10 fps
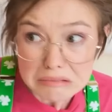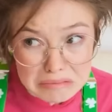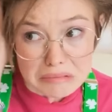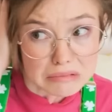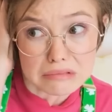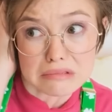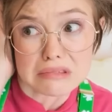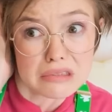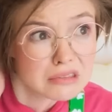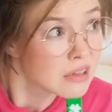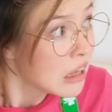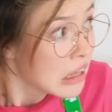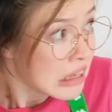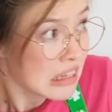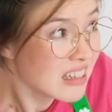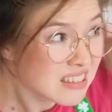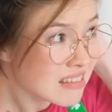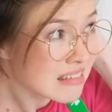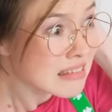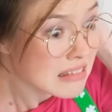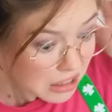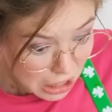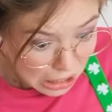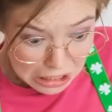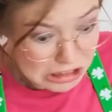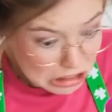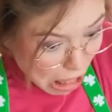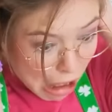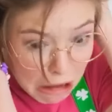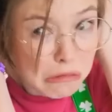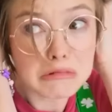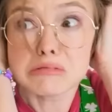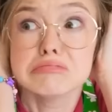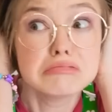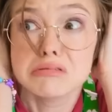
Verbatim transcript: Không, mẹ ơi, đừng lấy mấy cái lược đáng sợ đó trả cho con, đau